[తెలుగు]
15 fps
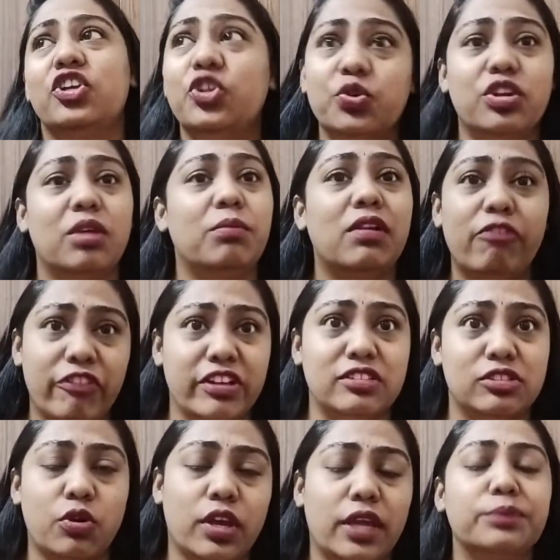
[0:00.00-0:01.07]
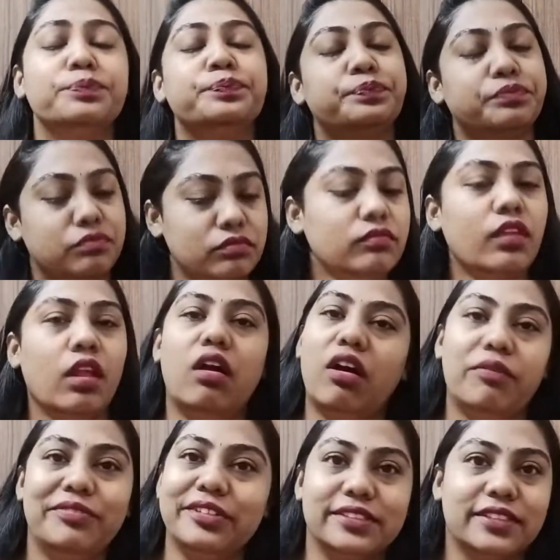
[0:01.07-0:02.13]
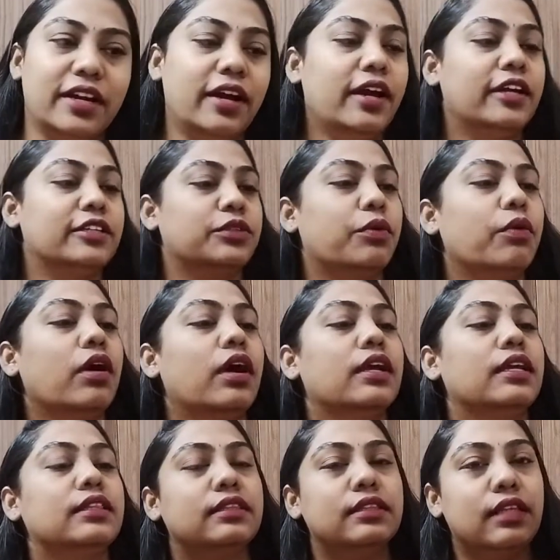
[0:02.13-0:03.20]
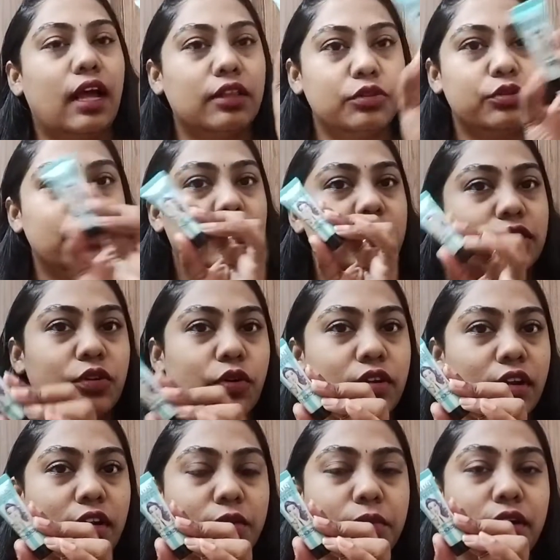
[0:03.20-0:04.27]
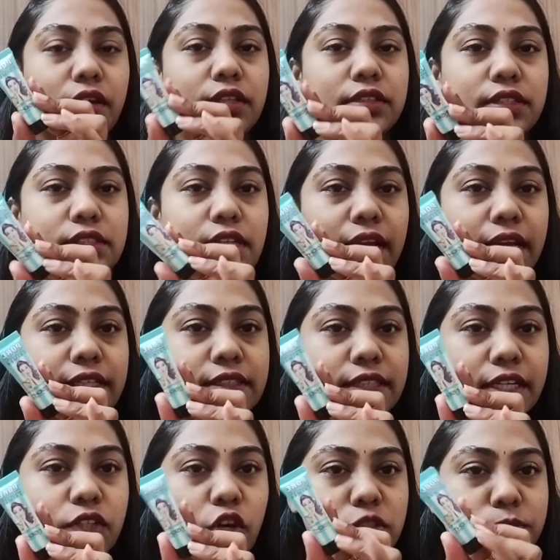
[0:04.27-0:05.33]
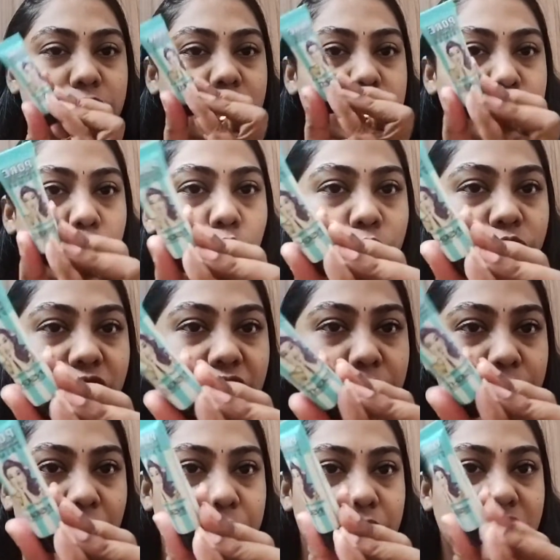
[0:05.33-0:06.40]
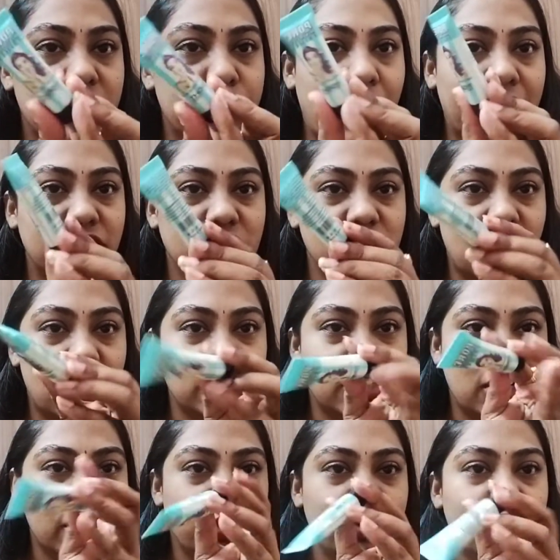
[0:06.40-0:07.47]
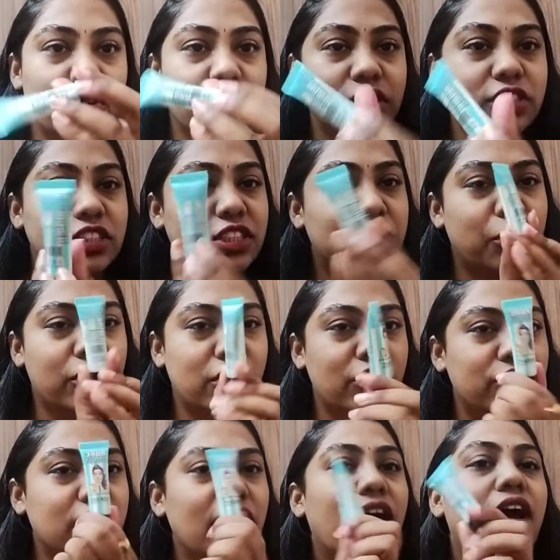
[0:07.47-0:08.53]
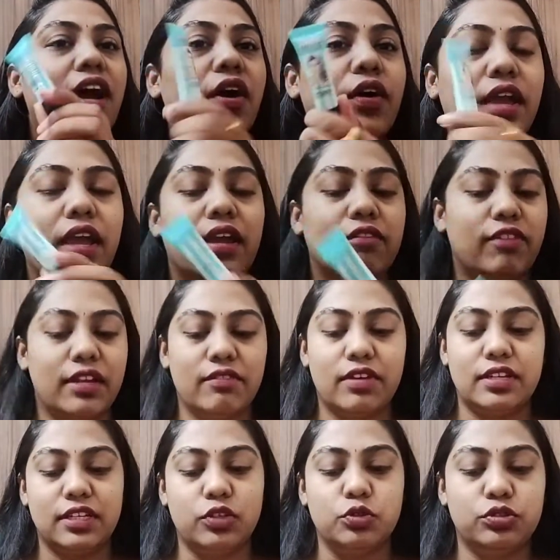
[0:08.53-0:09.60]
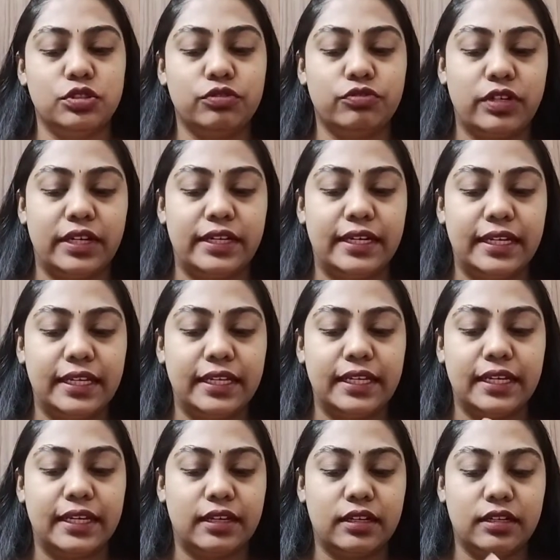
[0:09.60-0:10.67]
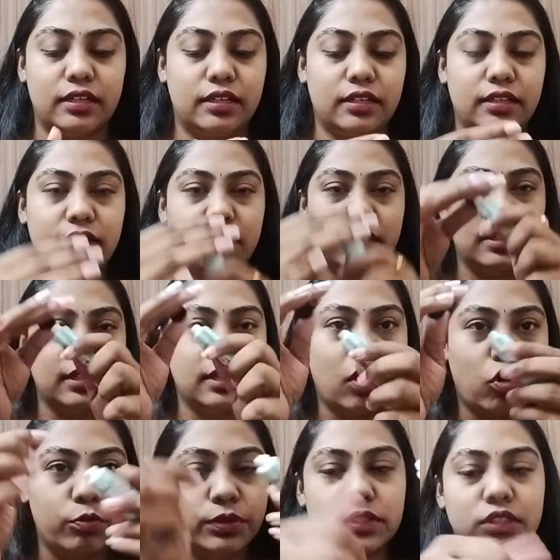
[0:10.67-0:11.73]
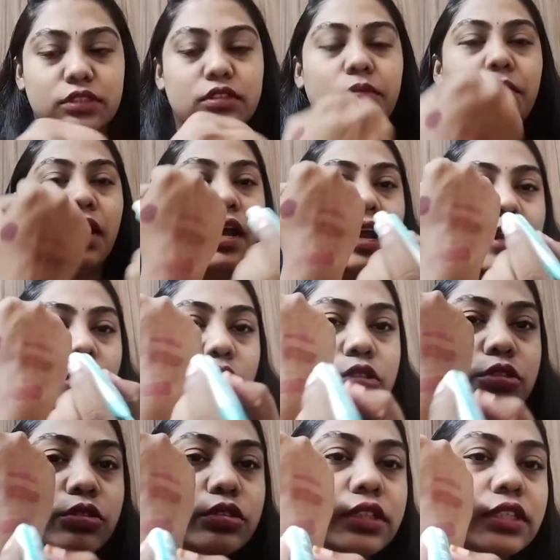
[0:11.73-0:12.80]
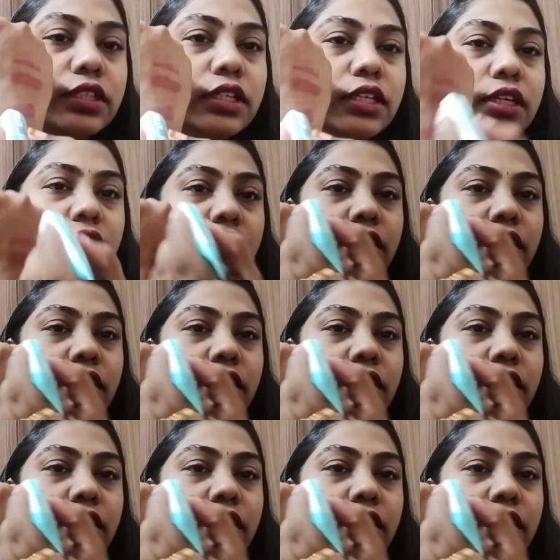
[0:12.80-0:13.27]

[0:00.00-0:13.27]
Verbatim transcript: డ్యూరబుల్ ఫిక్స్డ్ ఓకే ఆబ్వియస్గా అందుకు నేను ఇది కొన్నాను అనమాట దిస్ ఇస్ లైక్ ఇన్సైడ్ కాస్మెటిక్స్ పోర్ ఫిలింగ్ ప్రైమర్ దీని ప్యాకేజింగ్ చాలా చాలా క్యూట్గా ఉంది చిన్న బాటిల్ ఉంది ఓకే వెరీ వెరీ యూజర్ ఫ్రెండ్లీ ఇది ఇలా ఓపెన్ చేస్తాం అండ్ ఆల్సో దీనికి